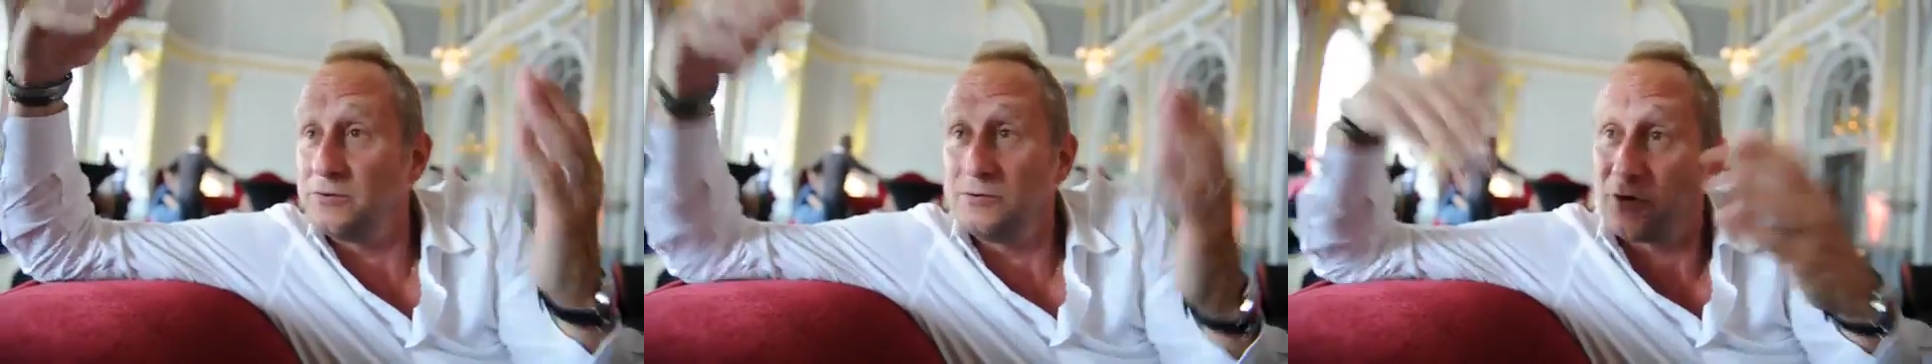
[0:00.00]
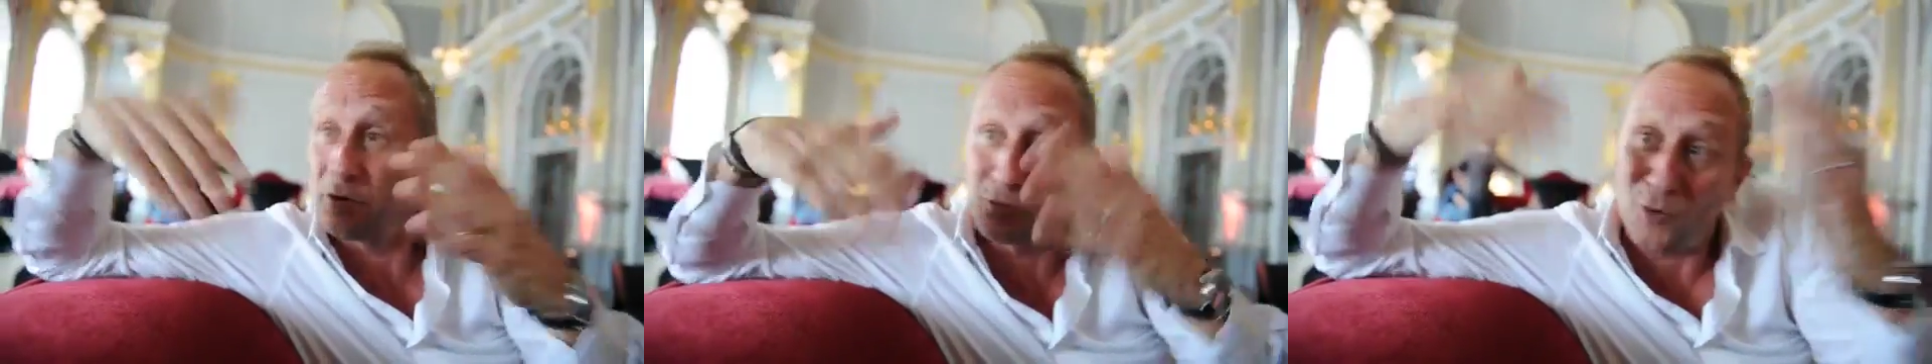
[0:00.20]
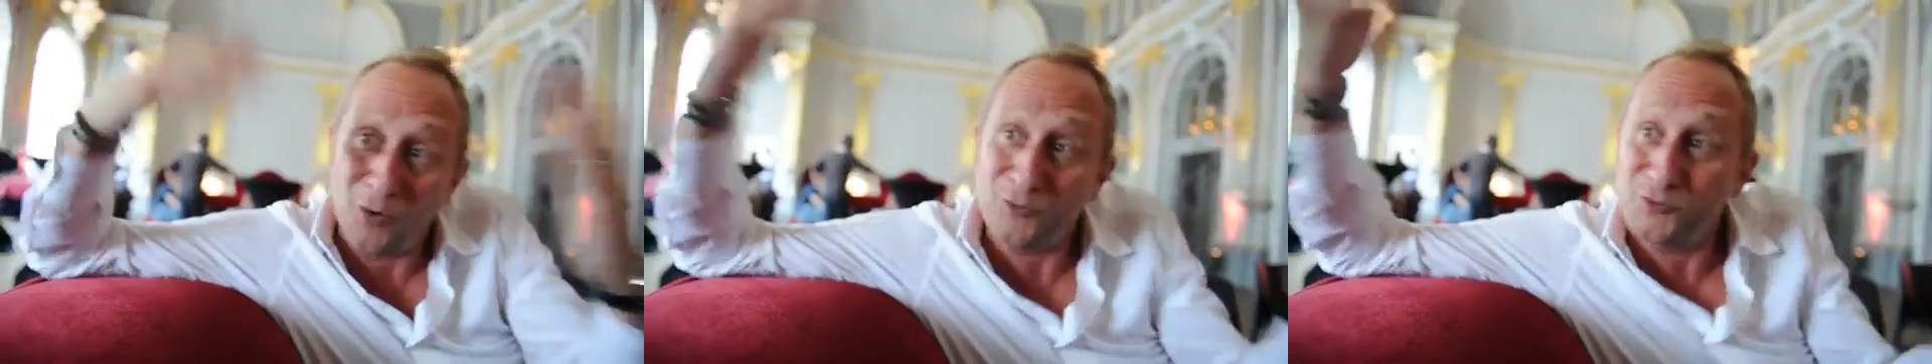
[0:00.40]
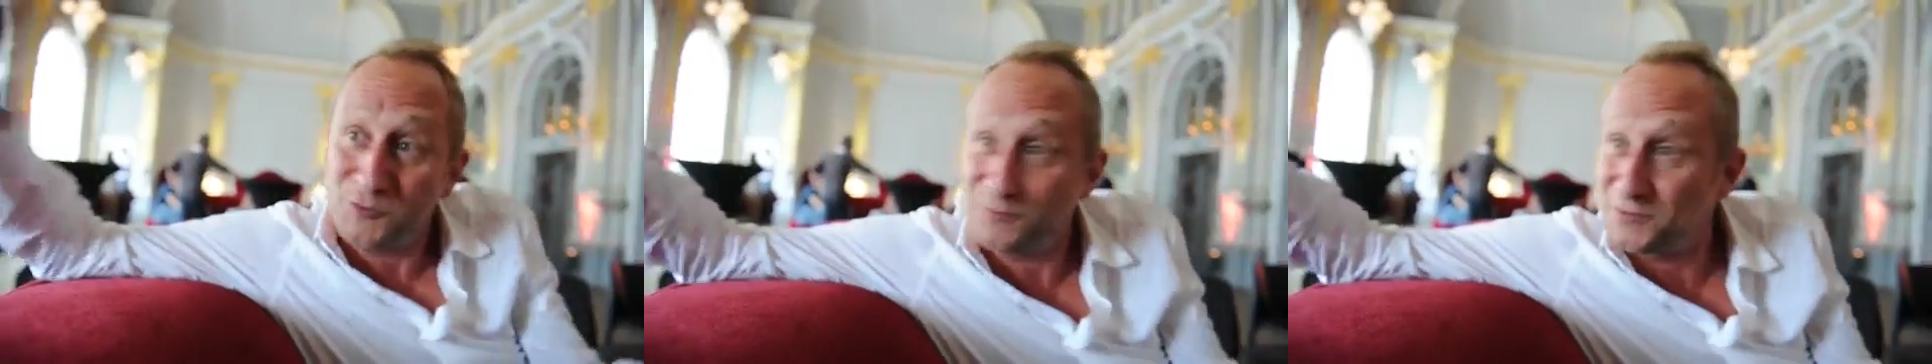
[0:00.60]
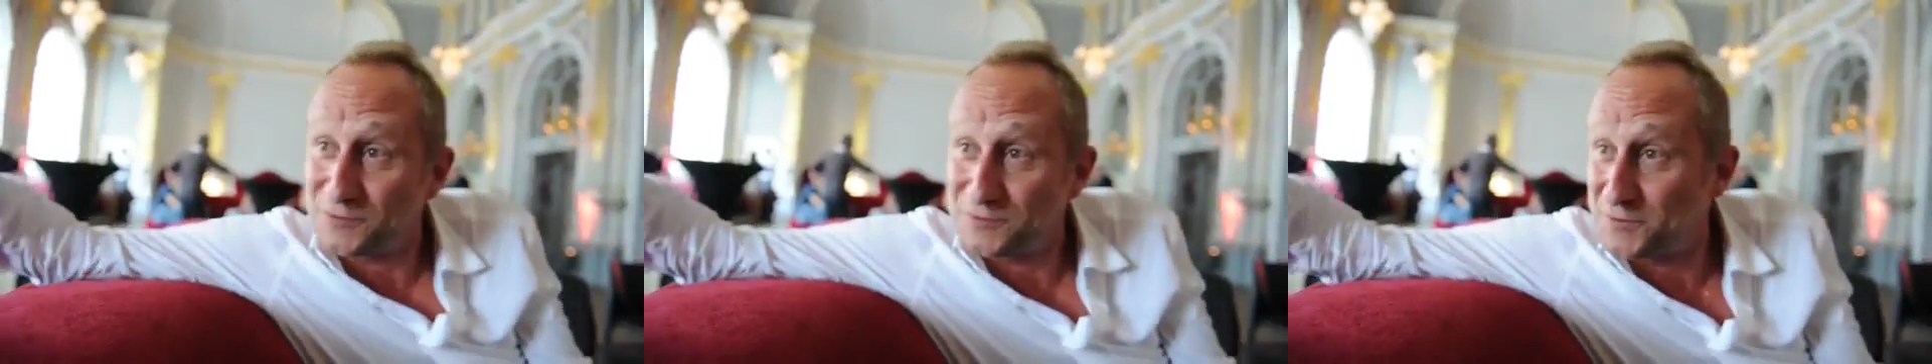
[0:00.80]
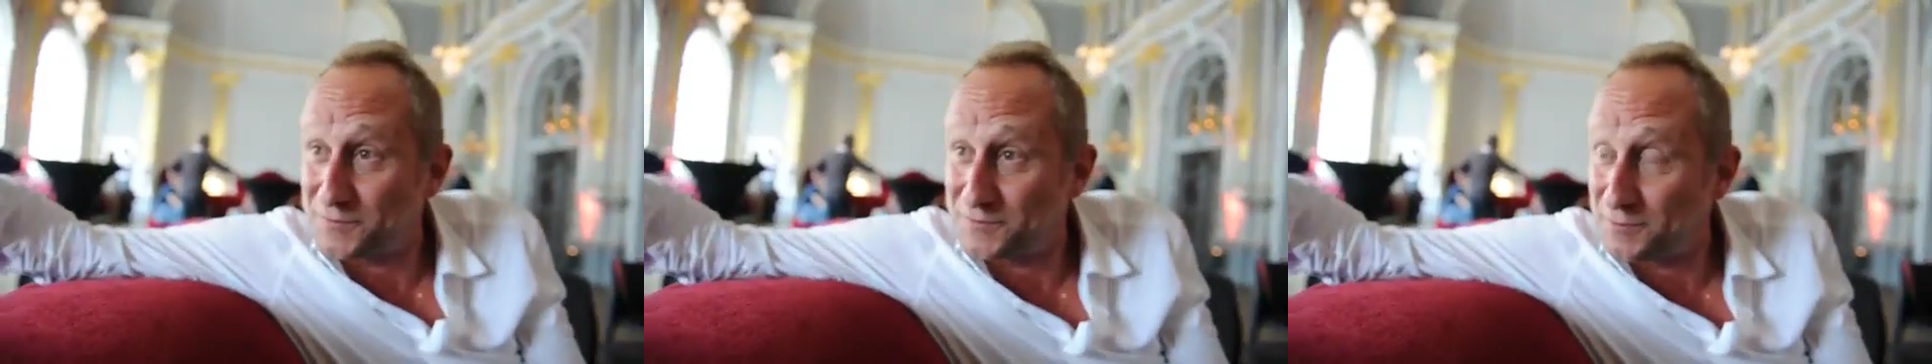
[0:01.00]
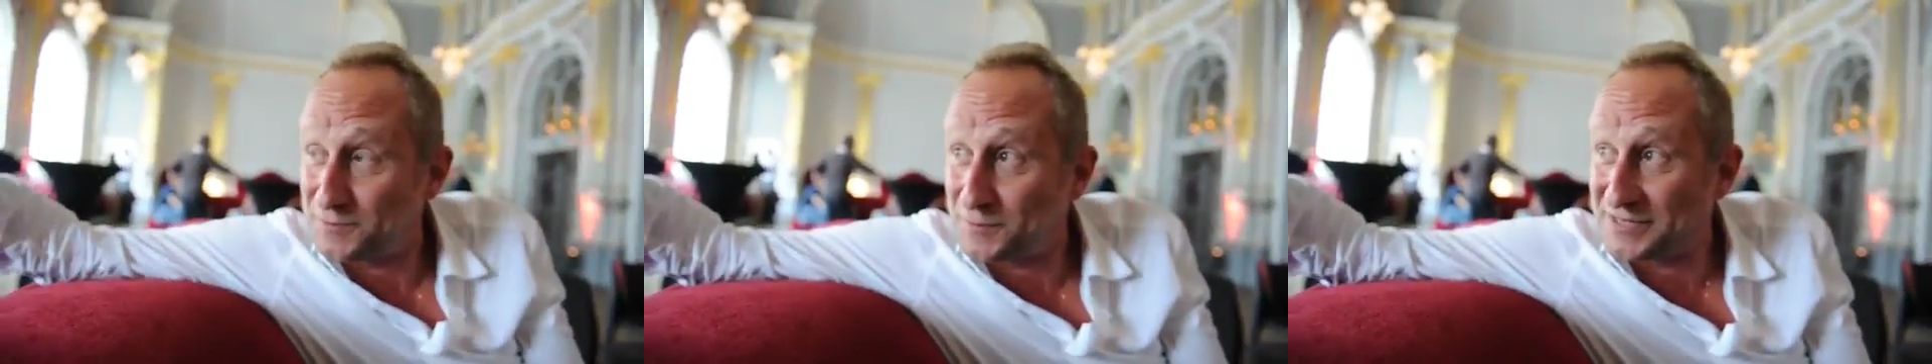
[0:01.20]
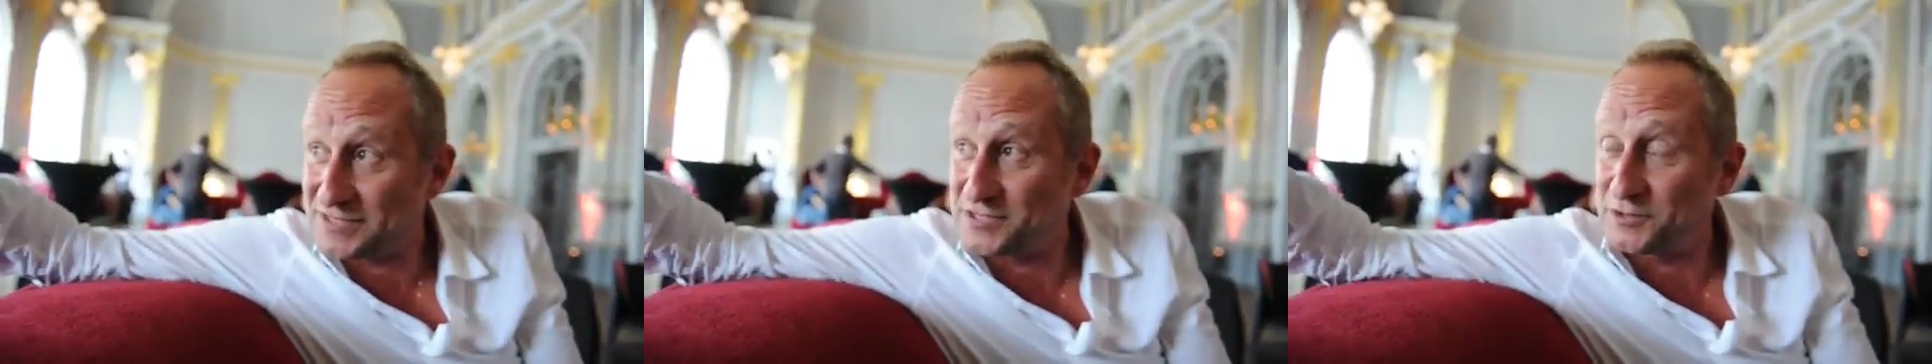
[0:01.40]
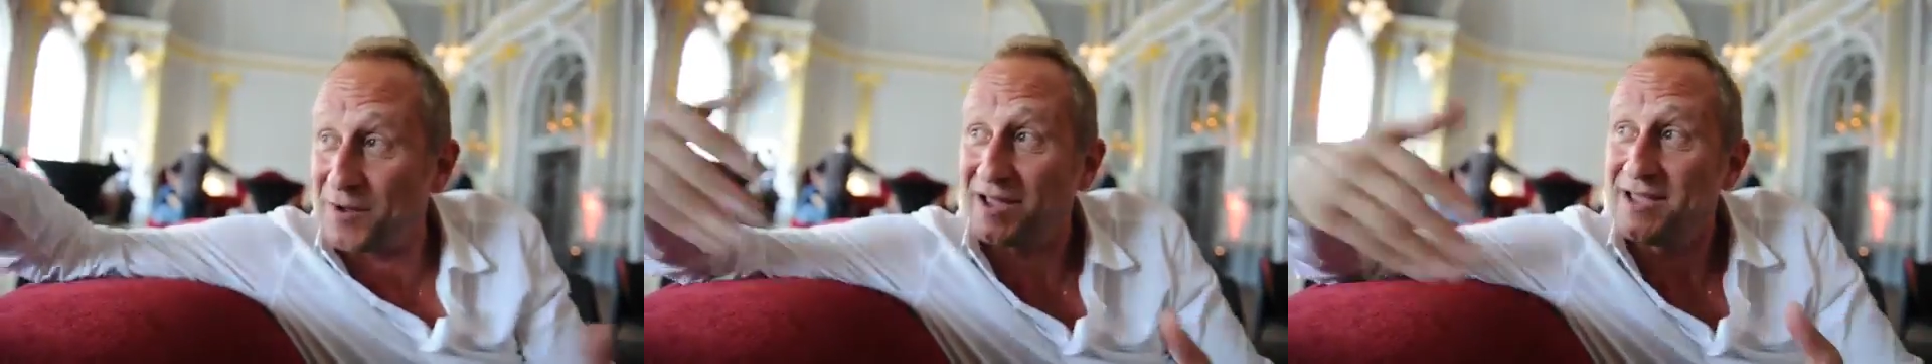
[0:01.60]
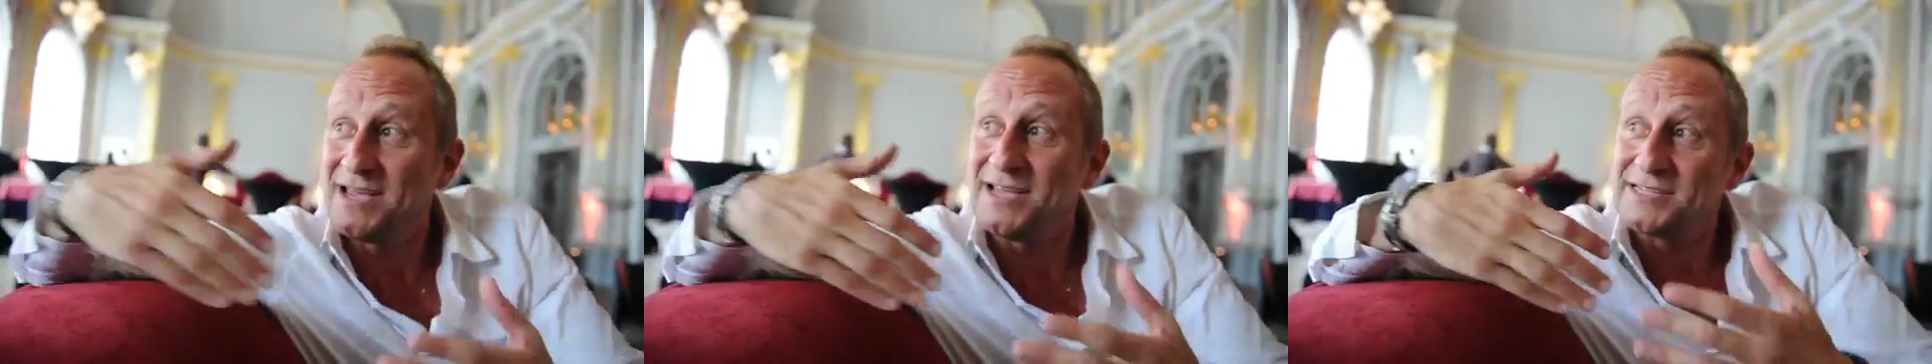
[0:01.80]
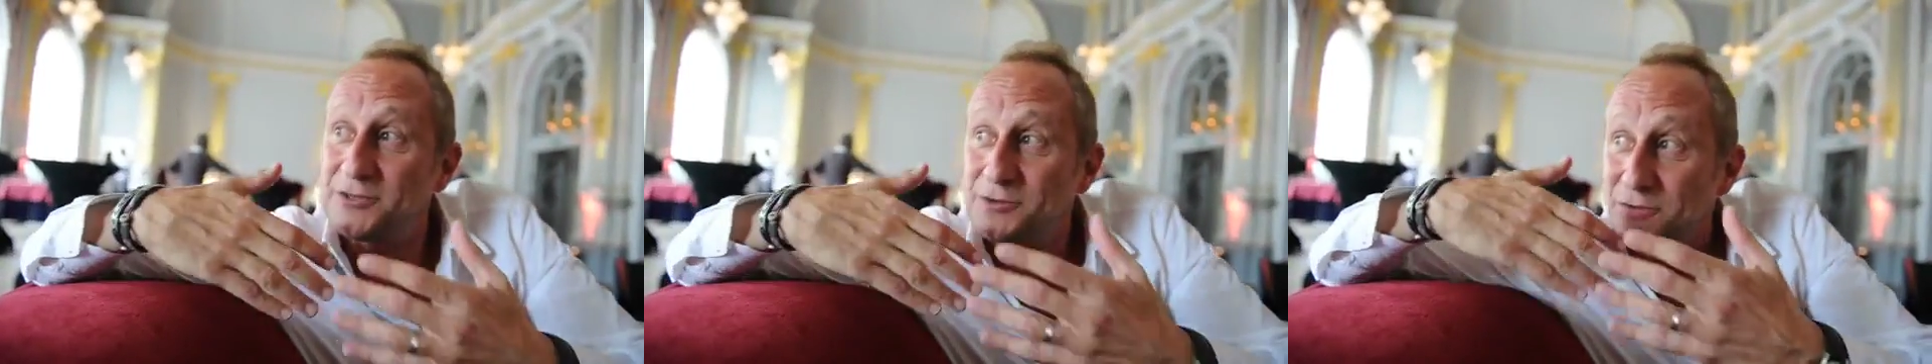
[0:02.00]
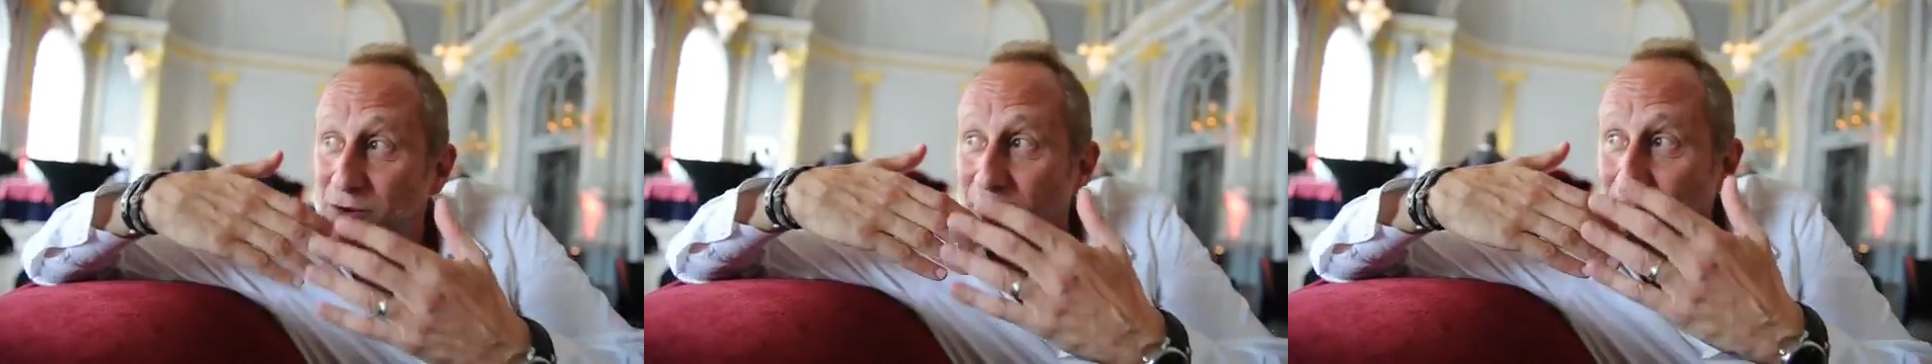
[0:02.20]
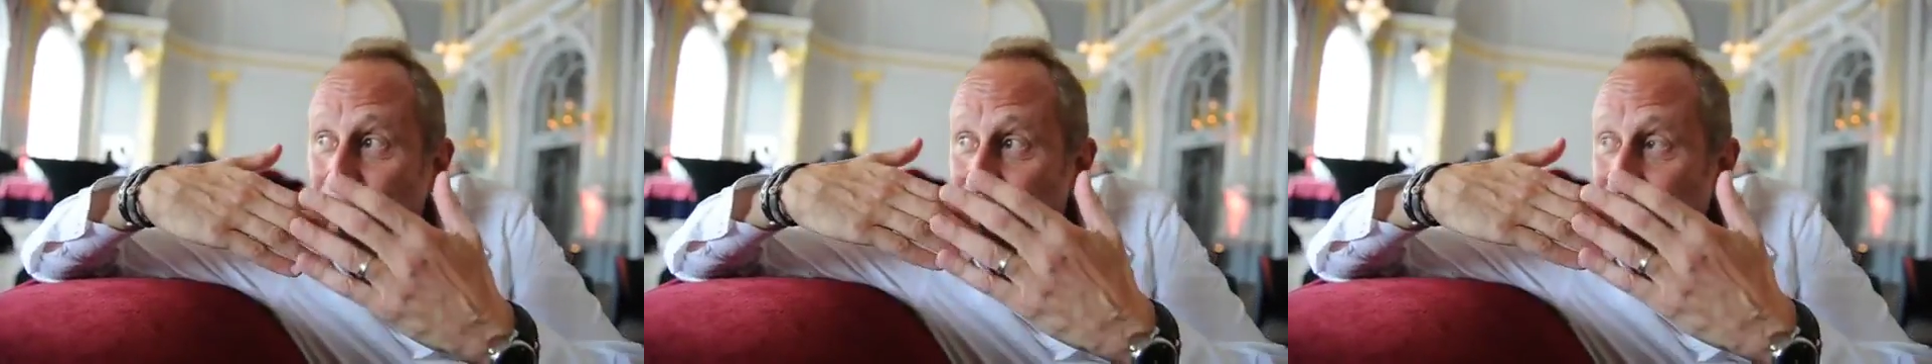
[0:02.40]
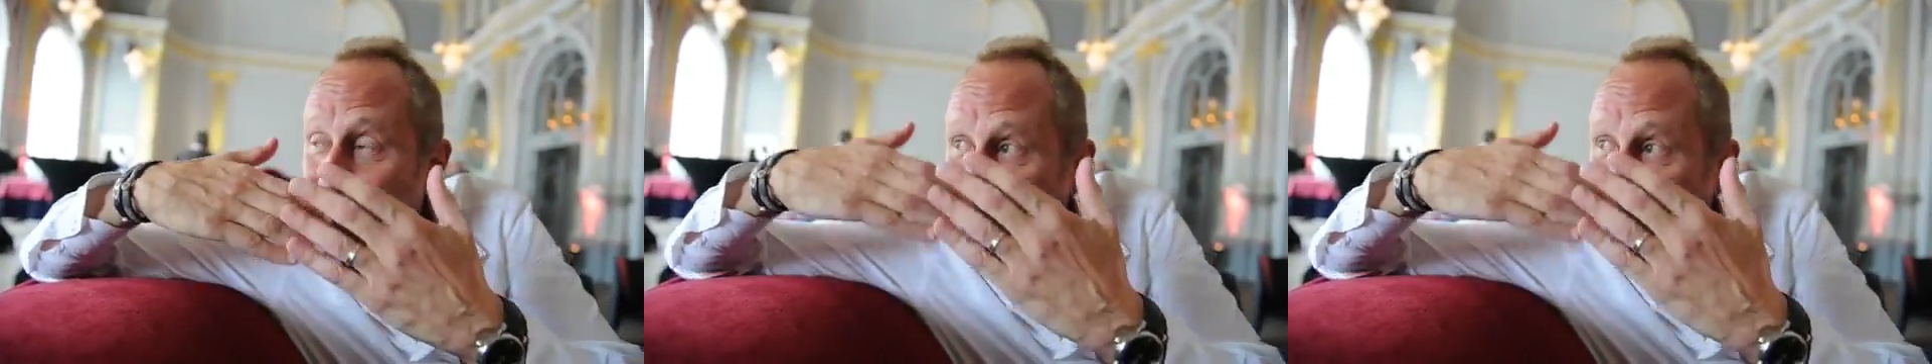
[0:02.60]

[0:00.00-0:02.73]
l'endroit où se, passe l'histoire. C'est une rencontre